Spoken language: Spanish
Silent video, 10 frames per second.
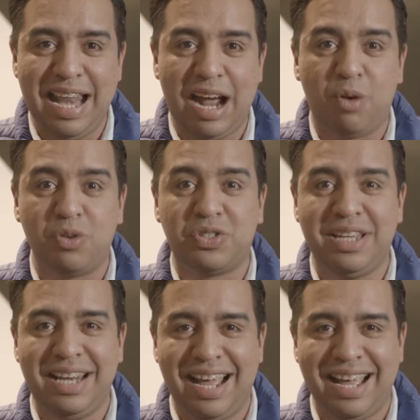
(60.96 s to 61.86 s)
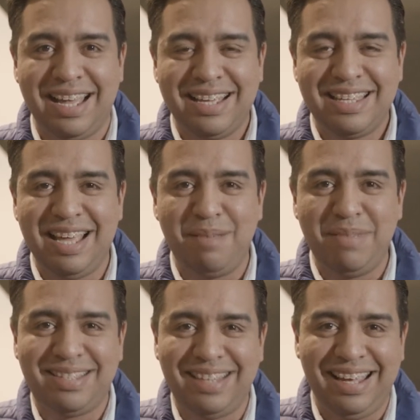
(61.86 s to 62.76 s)
la cocina,
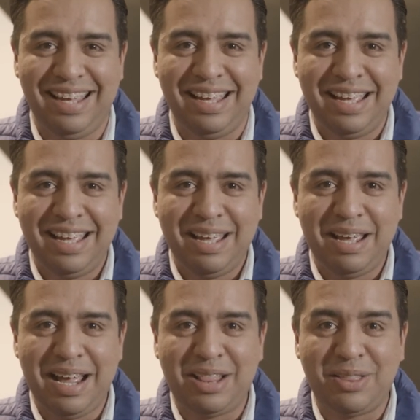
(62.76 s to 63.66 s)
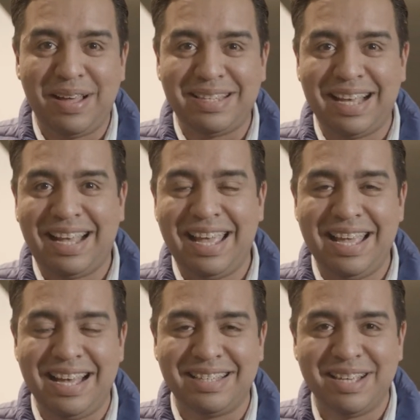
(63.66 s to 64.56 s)
llámese eh, a todas
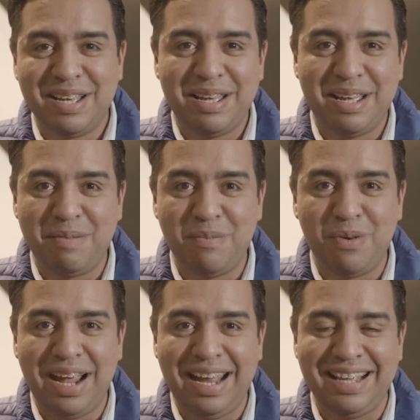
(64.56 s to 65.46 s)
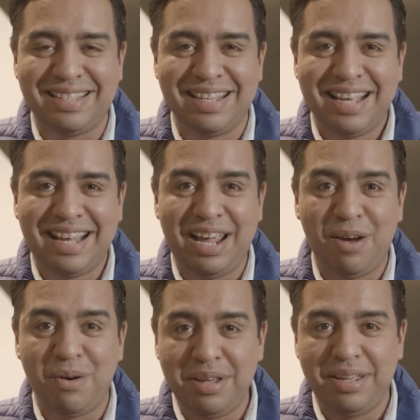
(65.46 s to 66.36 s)
aquellas eh, mujeres que
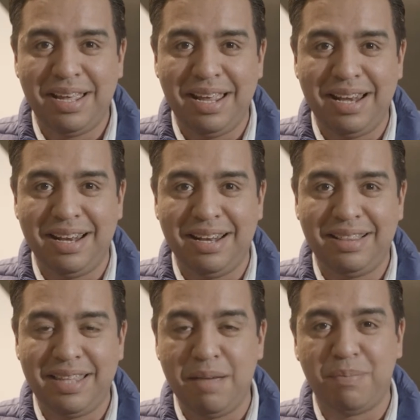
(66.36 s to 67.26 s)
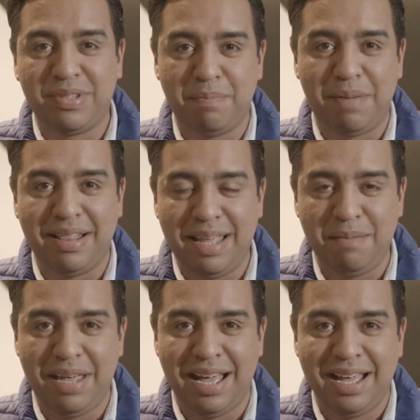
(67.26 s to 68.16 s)
hoy en tiempos de
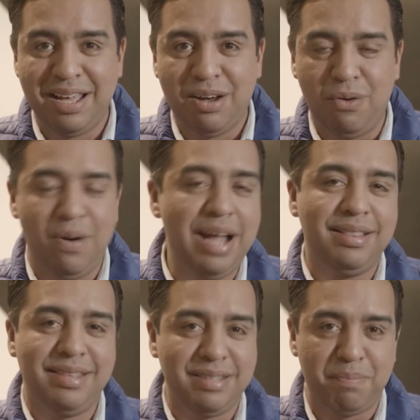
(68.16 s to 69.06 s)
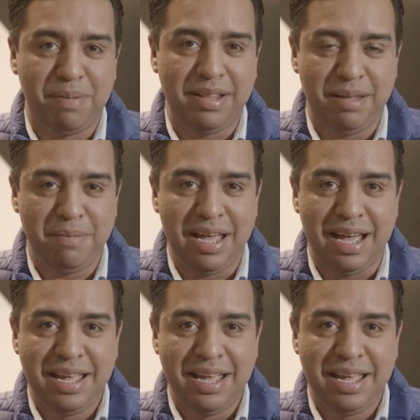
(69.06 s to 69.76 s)
pandemia o antes de pandemia